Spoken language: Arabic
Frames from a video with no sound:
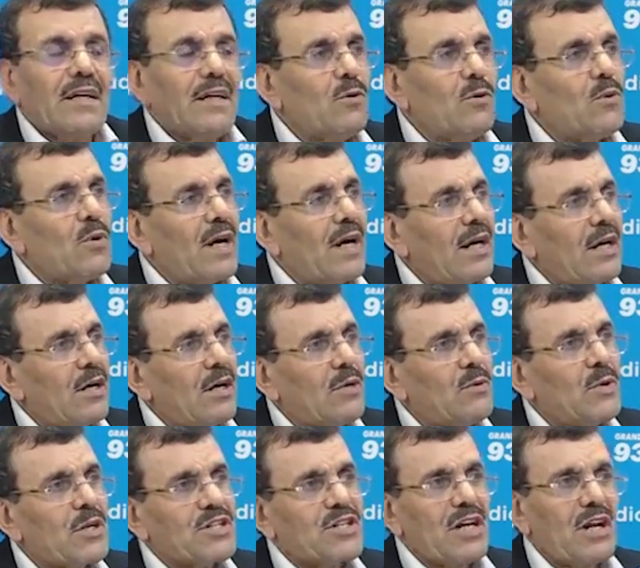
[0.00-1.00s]
هو
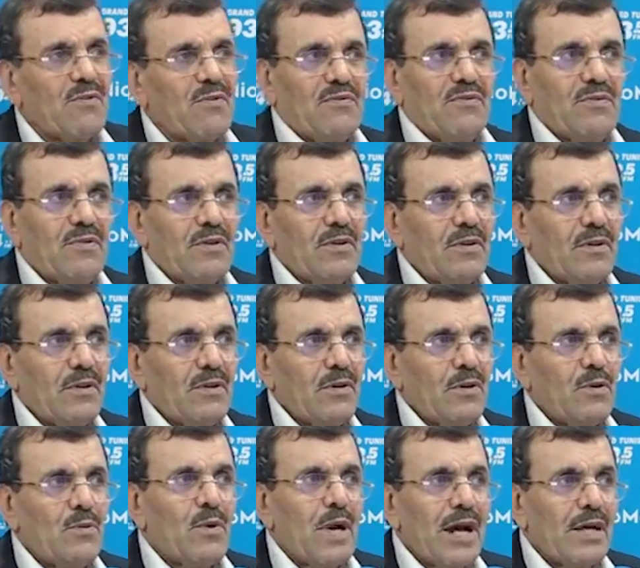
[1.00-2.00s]
هو شرف
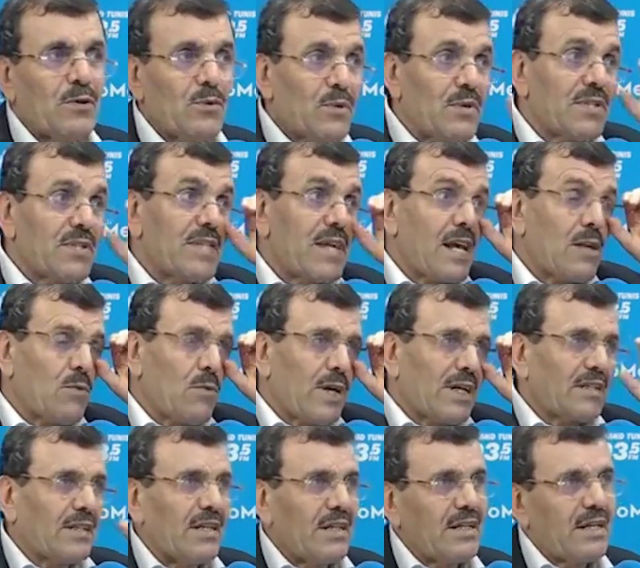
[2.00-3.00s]
هو انه انسان
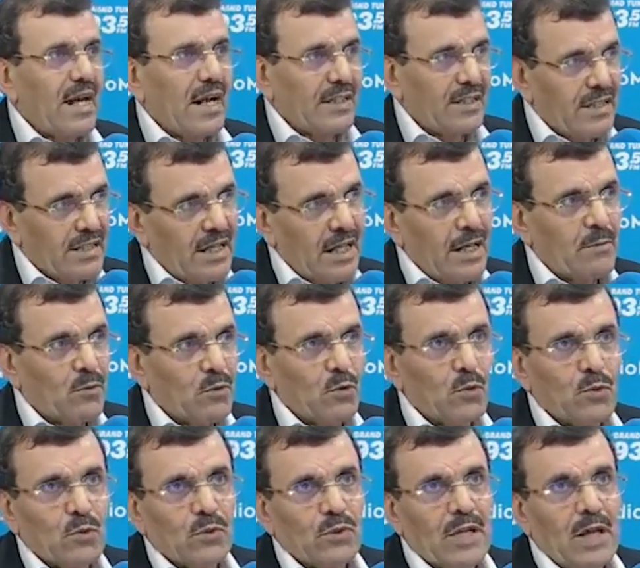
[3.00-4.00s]
وقت اللي يعطي كلمته
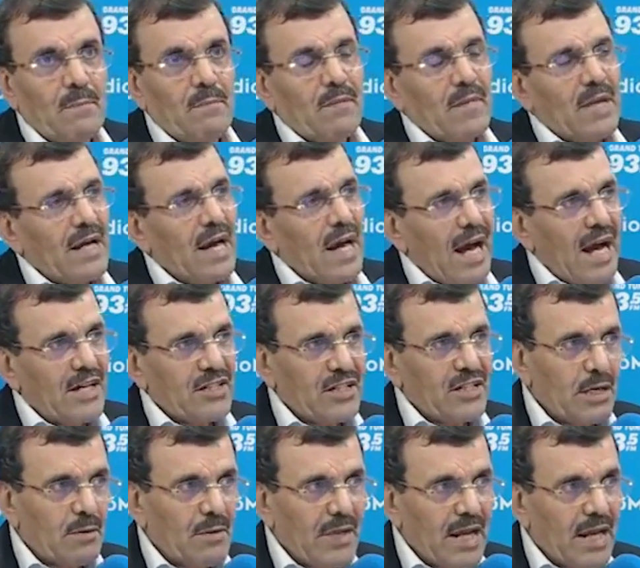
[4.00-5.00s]
قدام
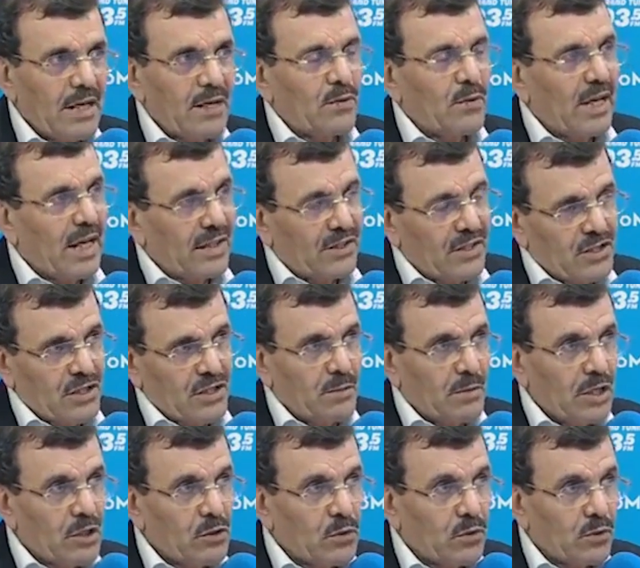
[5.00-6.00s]
10 ملايين ولا 11
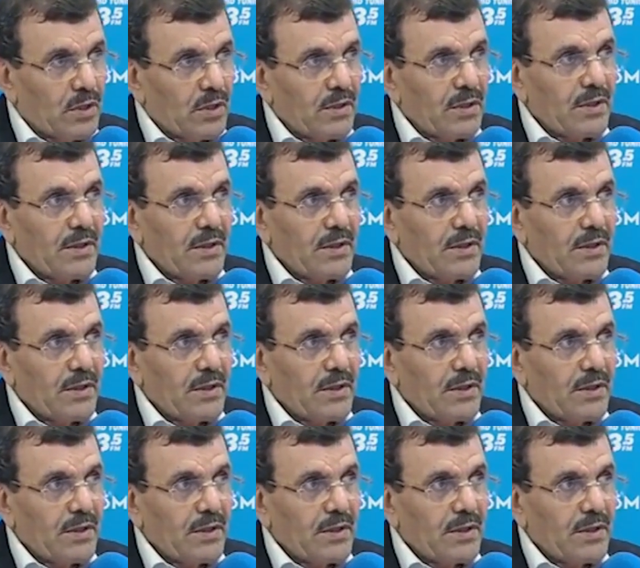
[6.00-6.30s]
مليون